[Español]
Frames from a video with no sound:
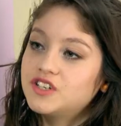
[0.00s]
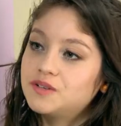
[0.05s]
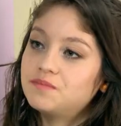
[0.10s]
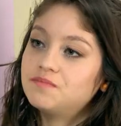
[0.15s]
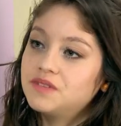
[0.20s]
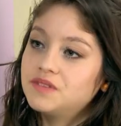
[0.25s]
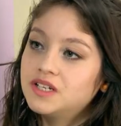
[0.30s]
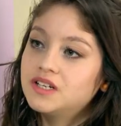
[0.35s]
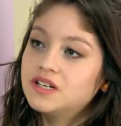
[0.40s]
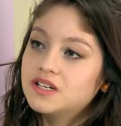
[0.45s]
Sí,
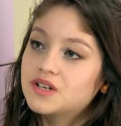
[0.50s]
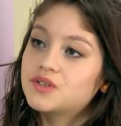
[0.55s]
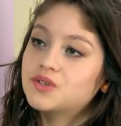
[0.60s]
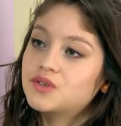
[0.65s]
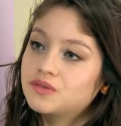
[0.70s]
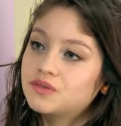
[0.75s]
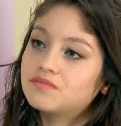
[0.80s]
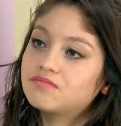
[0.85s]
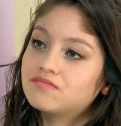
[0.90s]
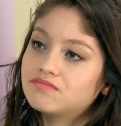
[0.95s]
tienes
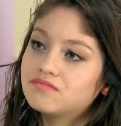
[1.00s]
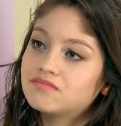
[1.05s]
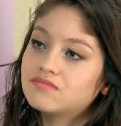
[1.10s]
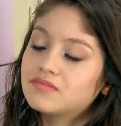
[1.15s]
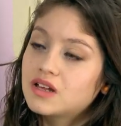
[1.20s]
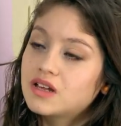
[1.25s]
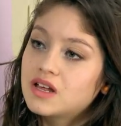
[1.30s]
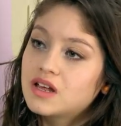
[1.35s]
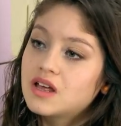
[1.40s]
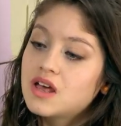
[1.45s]
razón.
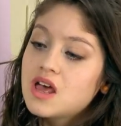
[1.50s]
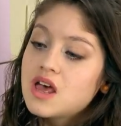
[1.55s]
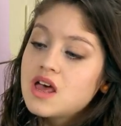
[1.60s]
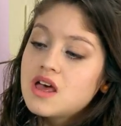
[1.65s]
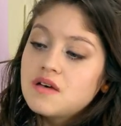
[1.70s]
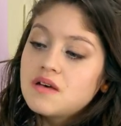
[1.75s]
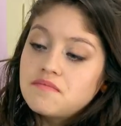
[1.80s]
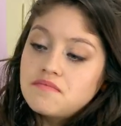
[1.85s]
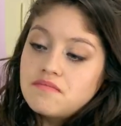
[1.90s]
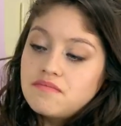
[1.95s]

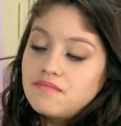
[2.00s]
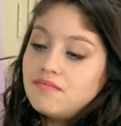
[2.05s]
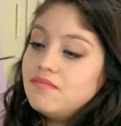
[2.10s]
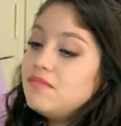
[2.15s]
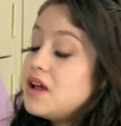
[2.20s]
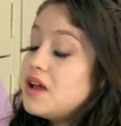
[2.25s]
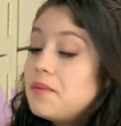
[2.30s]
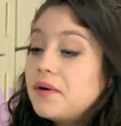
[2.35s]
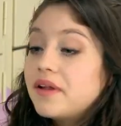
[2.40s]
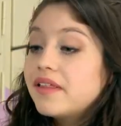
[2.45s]

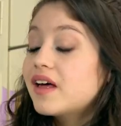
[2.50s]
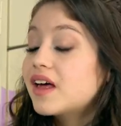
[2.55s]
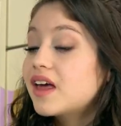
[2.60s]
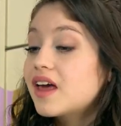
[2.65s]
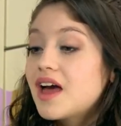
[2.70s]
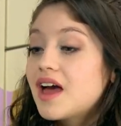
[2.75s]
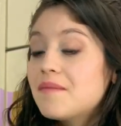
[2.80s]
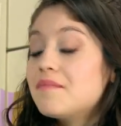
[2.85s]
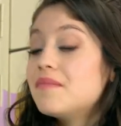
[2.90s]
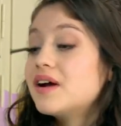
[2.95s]
La verdad
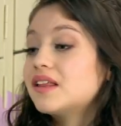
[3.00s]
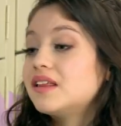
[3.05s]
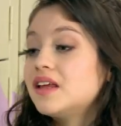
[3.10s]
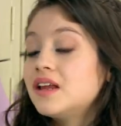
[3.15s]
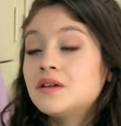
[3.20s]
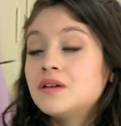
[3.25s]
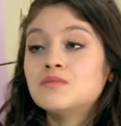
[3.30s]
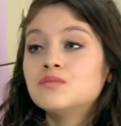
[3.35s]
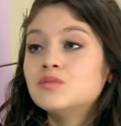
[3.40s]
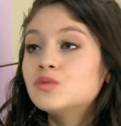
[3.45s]
que Ámbar
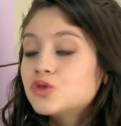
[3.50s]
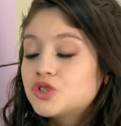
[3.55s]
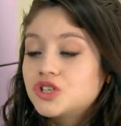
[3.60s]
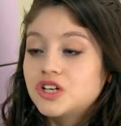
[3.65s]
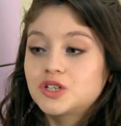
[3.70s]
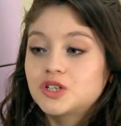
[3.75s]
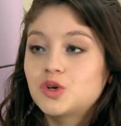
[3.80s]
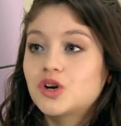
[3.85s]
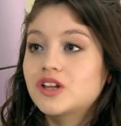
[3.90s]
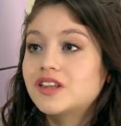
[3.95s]
tiene
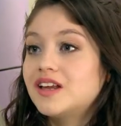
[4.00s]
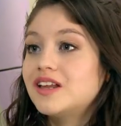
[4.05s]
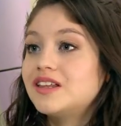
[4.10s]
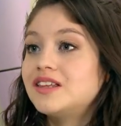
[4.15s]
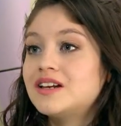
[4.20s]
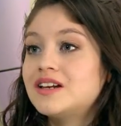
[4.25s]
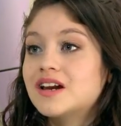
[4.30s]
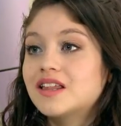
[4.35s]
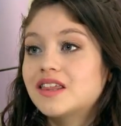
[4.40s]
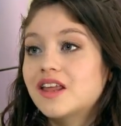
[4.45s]
mucha suerte de
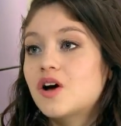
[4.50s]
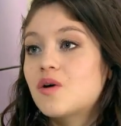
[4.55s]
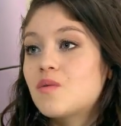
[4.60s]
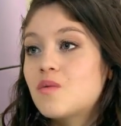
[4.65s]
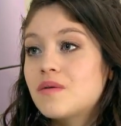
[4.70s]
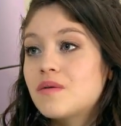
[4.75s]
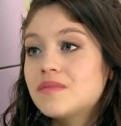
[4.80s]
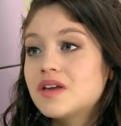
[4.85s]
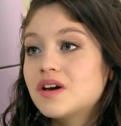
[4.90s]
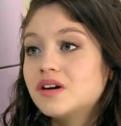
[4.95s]
tenerte
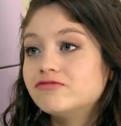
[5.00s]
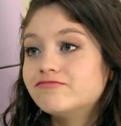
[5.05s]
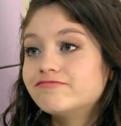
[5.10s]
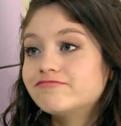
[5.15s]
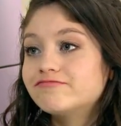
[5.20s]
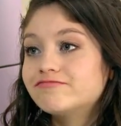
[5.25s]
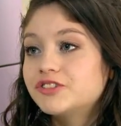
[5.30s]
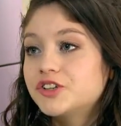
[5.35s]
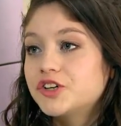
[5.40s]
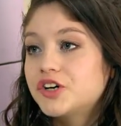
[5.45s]
como amigo.
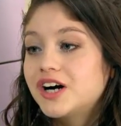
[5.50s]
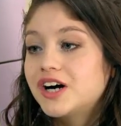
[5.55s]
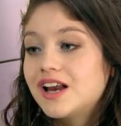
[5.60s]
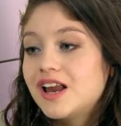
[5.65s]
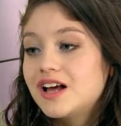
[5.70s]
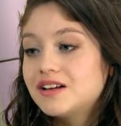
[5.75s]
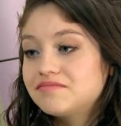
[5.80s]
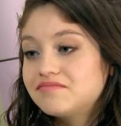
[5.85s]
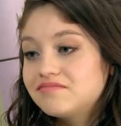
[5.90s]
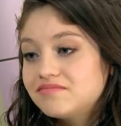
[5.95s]

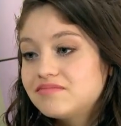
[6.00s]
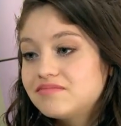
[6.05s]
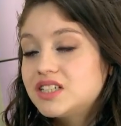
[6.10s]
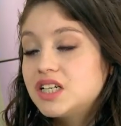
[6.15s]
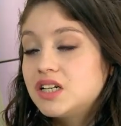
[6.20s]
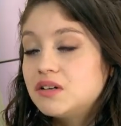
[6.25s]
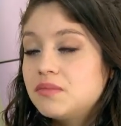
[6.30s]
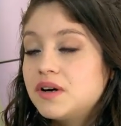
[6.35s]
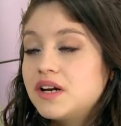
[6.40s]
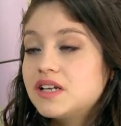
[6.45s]
Ojalá
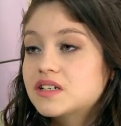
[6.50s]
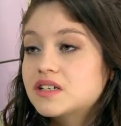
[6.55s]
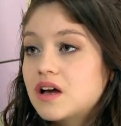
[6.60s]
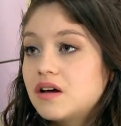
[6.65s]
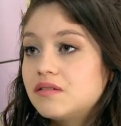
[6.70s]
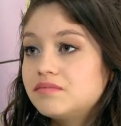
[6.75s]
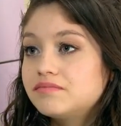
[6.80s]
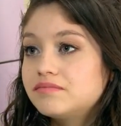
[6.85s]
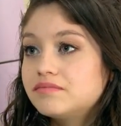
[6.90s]
se lo merezca.